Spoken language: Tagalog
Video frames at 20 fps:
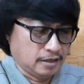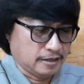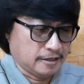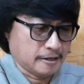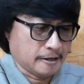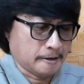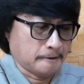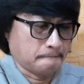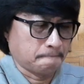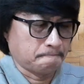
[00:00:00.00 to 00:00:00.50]

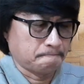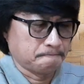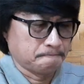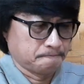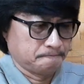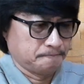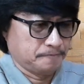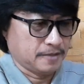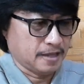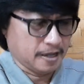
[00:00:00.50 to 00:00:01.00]
Yan.
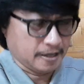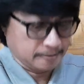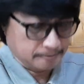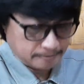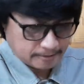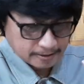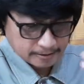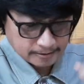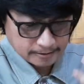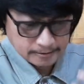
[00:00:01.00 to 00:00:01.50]

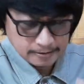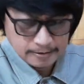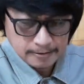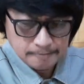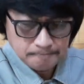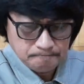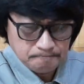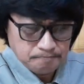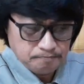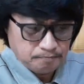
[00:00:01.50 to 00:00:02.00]
Then, uh,
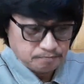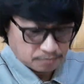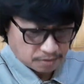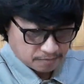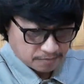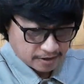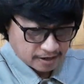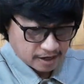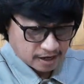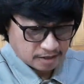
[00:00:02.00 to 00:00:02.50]

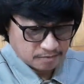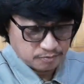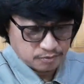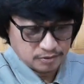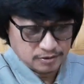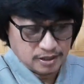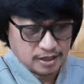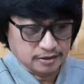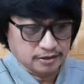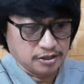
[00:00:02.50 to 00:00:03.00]
pabayaan
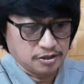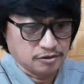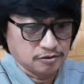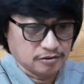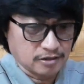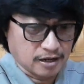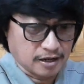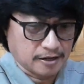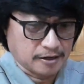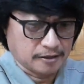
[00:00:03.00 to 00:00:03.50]
po natin
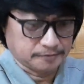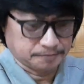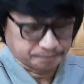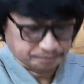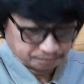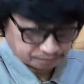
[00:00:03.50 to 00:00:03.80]
yun na